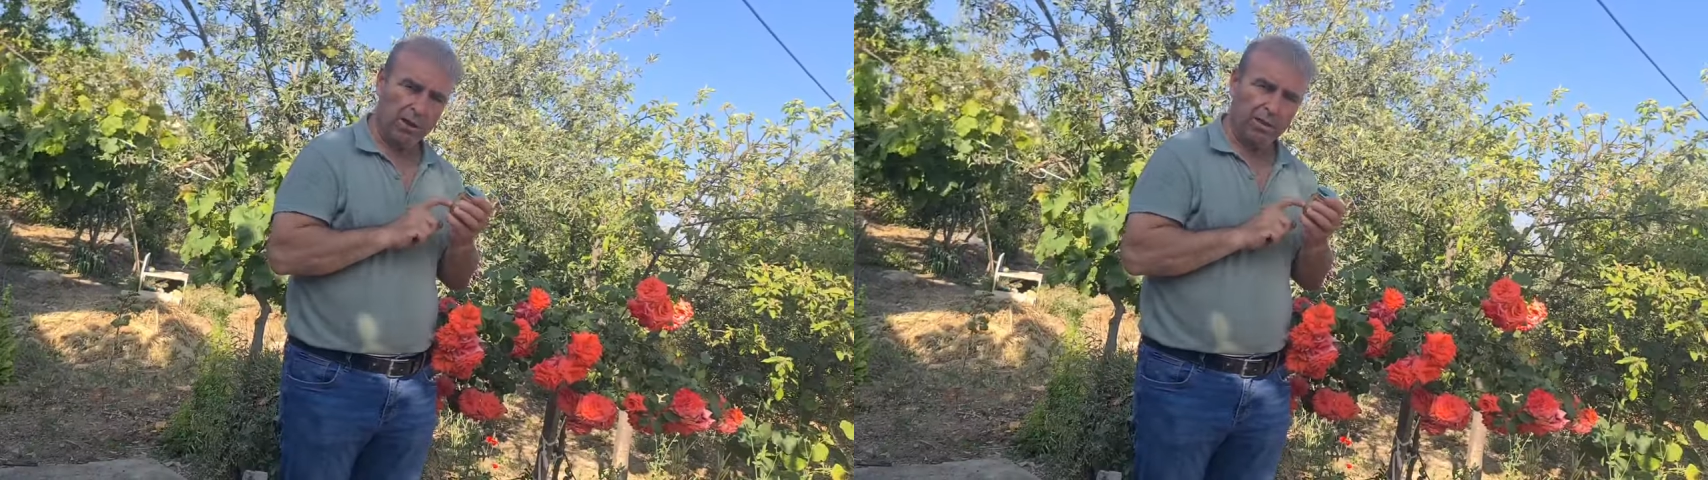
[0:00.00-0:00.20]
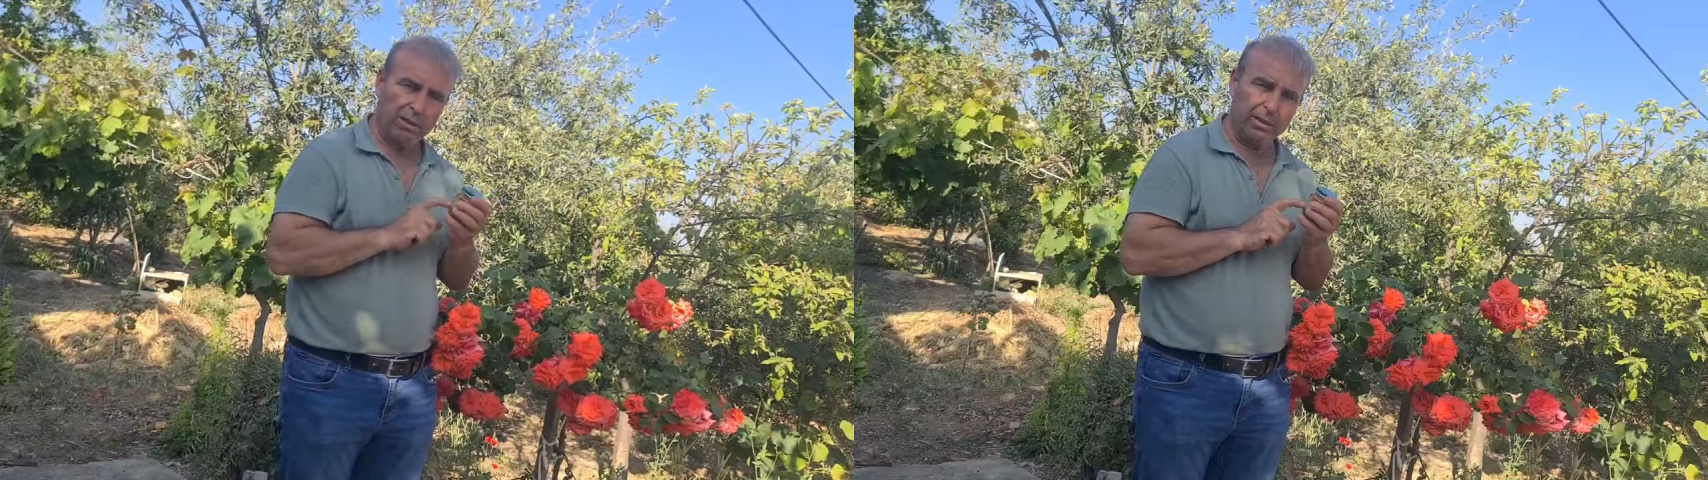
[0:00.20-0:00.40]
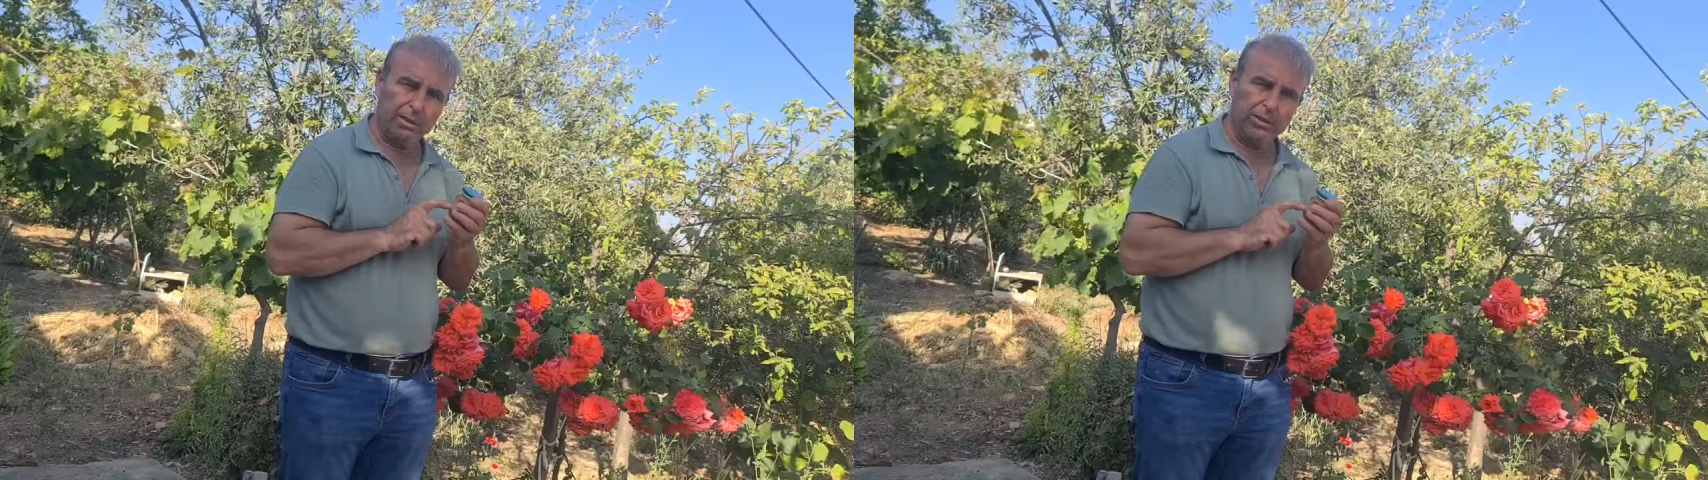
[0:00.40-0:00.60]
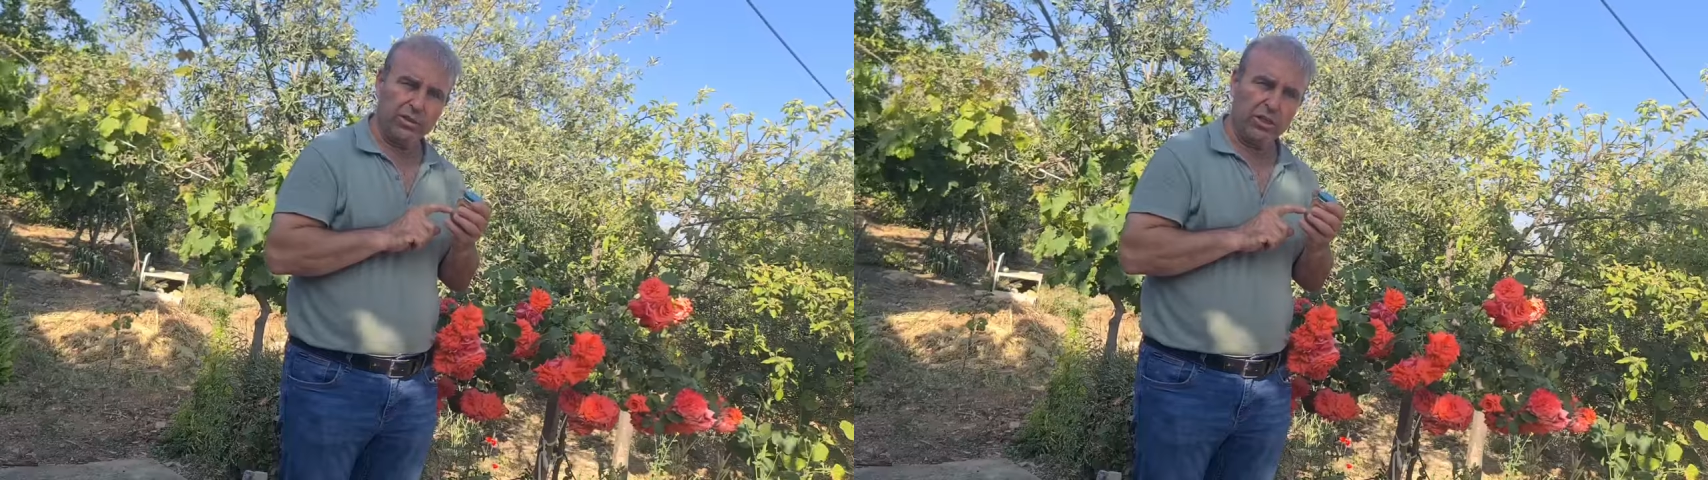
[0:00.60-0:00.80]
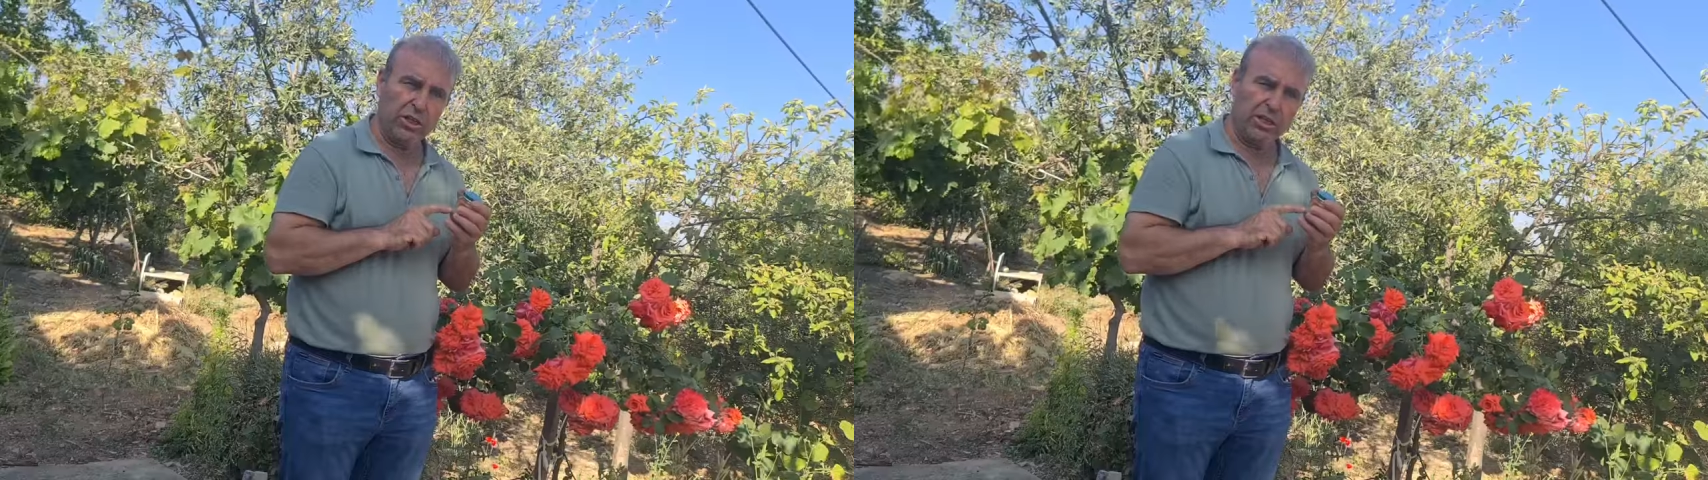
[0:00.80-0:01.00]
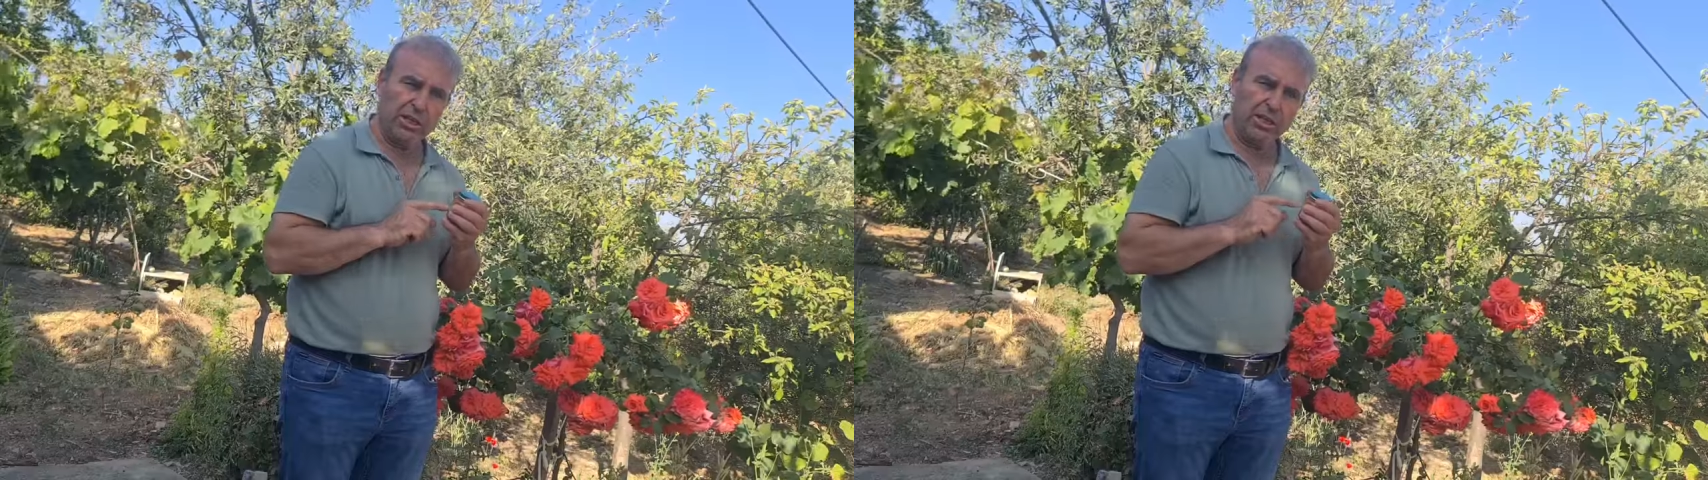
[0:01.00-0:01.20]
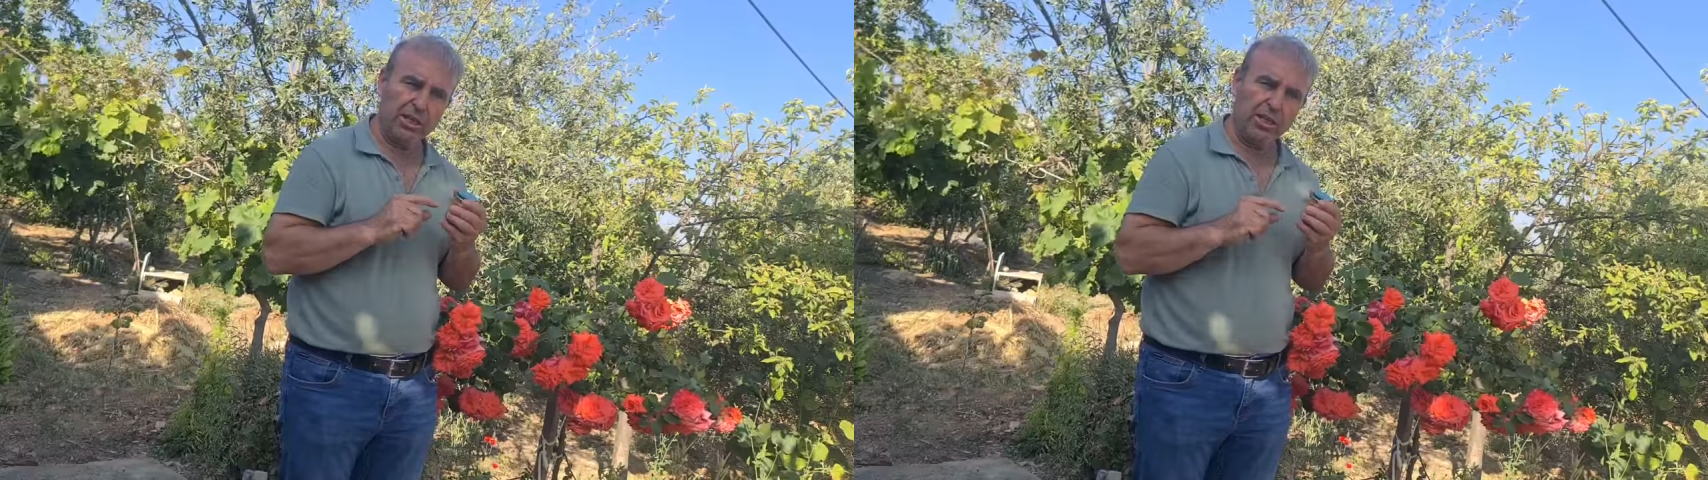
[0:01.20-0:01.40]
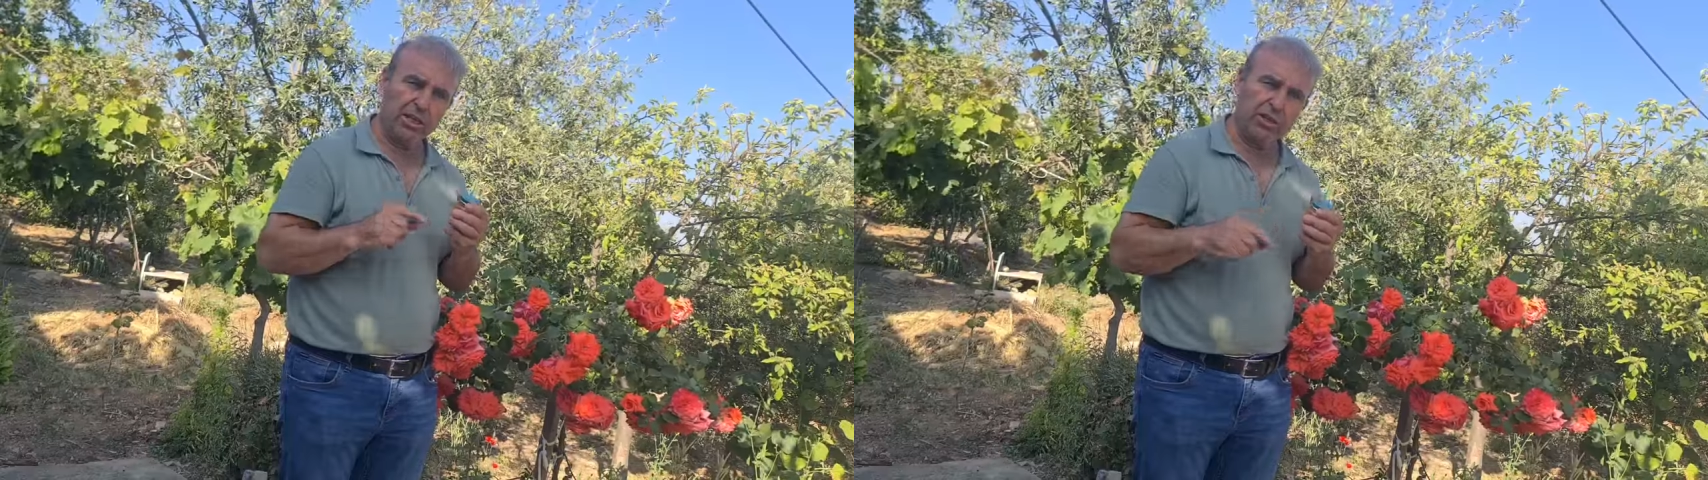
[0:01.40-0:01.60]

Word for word: tercih edilebilir bir tadı yok.